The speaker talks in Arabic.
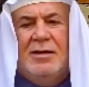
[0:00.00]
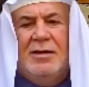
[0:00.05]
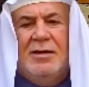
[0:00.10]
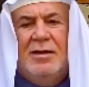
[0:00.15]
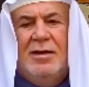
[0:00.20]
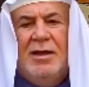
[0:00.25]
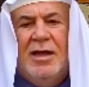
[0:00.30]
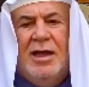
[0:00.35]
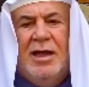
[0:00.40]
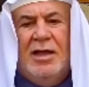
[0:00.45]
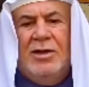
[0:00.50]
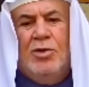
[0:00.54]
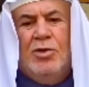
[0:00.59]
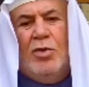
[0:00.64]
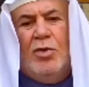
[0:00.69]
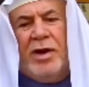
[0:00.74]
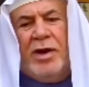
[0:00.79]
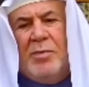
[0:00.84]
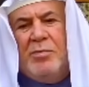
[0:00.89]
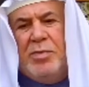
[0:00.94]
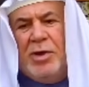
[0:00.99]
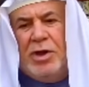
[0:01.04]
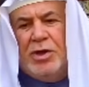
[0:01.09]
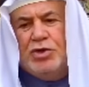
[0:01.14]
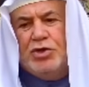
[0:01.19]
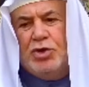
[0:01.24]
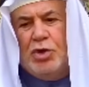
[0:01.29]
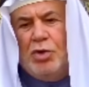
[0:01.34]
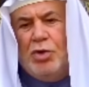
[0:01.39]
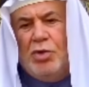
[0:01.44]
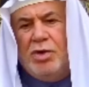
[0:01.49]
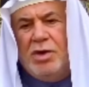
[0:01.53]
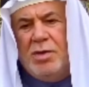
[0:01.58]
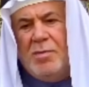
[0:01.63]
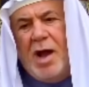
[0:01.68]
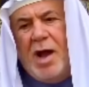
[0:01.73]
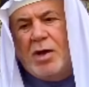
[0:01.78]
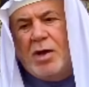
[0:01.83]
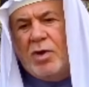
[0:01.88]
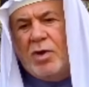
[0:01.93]
تقول ربي ارجعوني
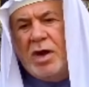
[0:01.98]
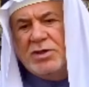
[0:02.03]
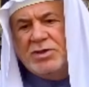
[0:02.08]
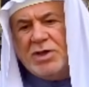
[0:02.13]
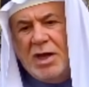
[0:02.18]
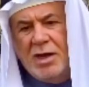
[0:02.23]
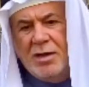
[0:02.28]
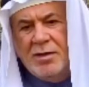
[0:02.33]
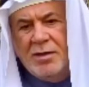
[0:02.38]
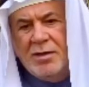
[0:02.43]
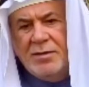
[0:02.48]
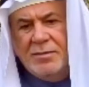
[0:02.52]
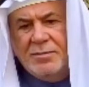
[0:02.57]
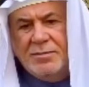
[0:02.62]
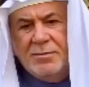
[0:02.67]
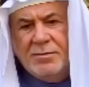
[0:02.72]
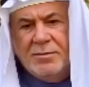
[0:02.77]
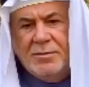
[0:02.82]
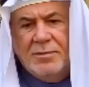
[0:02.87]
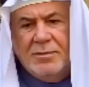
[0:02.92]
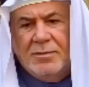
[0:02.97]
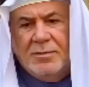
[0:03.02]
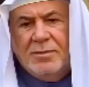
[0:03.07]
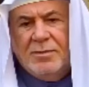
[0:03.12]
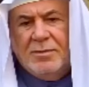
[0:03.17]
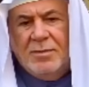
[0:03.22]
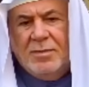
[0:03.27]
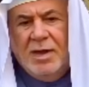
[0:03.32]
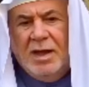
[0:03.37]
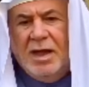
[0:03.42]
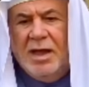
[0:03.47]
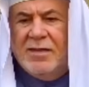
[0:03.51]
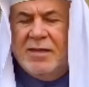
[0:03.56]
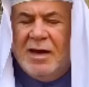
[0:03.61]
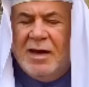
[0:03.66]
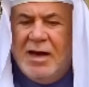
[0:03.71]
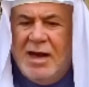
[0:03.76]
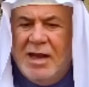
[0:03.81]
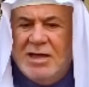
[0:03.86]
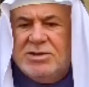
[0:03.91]
ماكو رجع اذا
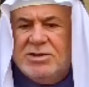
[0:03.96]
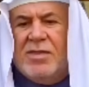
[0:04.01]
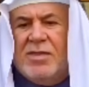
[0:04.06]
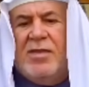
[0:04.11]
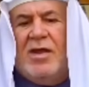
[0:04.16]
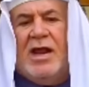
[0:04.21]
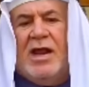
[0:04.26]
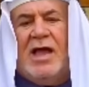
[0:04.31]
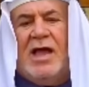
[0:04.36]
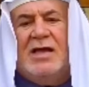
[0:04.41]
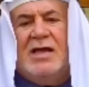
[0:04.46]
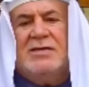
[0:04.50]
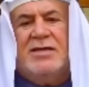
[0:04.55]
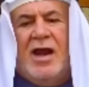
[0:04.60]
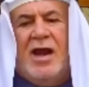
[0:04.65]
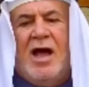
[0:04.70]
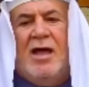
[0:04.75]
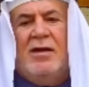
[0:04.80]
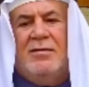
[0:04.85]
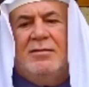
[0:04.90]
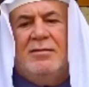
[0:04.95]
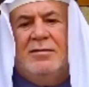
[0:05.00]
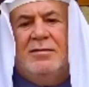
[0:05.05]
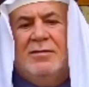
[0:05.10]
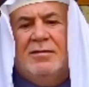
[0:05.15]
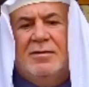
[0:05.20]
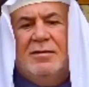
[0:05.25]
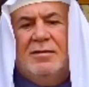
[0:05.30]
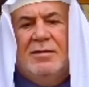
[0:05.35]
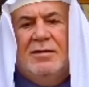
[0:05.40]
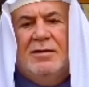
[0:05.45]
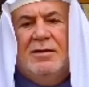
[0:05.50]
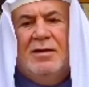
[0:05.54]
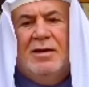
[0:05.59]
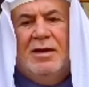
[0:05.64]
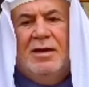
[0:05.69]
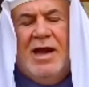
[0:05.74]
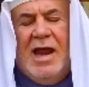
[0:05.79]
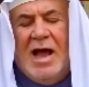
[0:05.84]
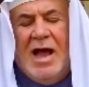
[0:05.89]
ليش تظل خسران
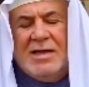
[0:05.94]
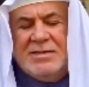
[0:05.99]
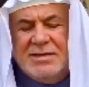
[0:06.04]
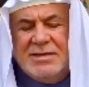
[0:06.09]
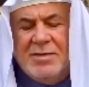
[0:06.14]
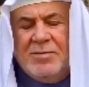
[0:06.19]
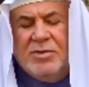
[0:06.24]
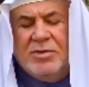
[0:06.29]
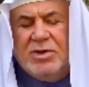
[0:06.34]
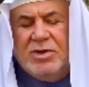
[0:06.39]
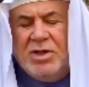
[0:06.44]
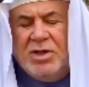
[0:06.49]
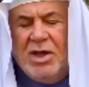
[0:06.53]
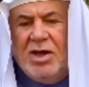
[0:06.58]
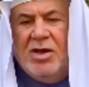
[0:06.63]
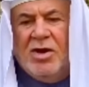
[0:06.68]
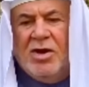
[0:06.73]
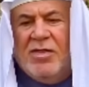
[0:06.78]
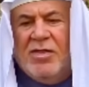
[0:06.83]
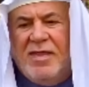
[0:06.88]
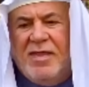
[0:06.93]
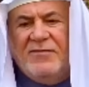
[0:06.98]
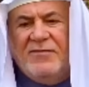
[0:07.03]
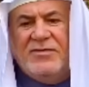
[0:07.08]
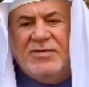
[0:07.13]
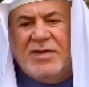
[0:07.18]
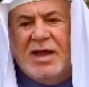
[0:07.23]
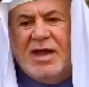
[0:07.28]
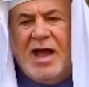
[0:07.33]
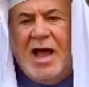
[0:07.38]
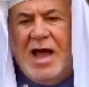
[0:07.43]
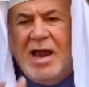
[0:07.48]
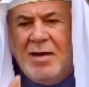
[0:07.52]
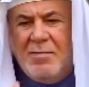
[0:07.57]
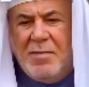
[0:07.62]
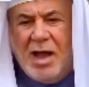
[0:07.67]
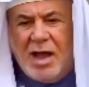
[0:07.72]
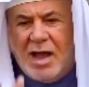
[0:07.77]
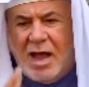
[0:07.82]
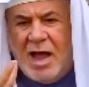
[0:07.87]
لازم تعرض نفسك على
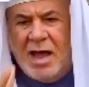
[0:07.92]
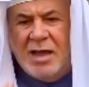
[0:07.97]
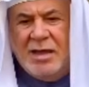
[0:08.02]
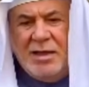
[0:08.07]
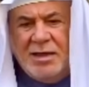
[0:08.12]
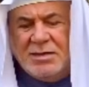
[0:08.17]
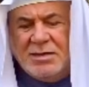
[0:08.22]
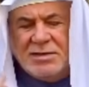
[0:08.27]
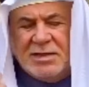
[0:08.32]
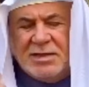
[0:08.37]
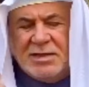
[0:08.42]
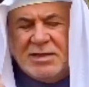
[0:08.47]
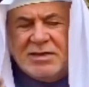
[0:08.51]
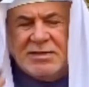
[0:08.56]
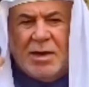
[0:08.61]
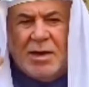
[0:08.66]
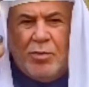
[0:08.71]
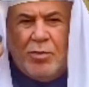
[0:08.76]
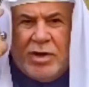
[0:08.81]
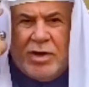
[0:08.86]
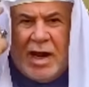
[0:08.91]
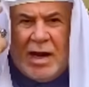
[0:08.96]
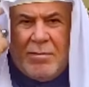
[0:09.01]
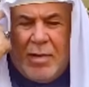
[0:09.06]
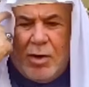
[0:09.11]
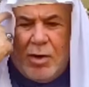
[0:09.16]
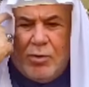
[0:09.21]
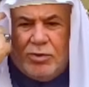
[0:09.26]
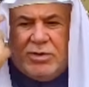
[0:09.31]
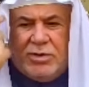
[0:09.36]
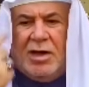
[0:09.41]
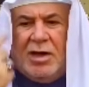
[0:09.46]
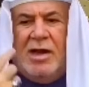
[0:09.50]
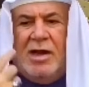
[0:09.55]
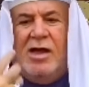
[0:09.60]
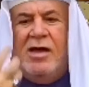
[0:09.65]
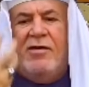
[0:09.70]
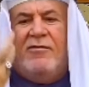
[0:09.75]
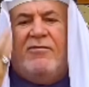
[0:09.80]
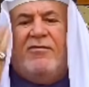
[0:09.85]
المقاييس يسمون الموت
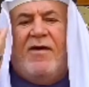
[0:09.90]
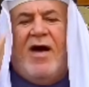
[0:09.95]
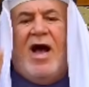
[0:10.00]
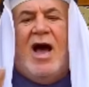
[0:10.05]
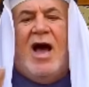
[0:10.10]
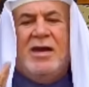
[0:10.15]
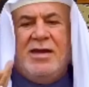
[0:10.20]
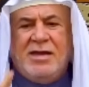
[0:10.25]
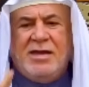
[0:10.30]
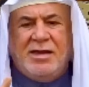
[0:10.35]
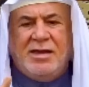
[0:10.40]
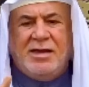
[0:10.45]
العرفاني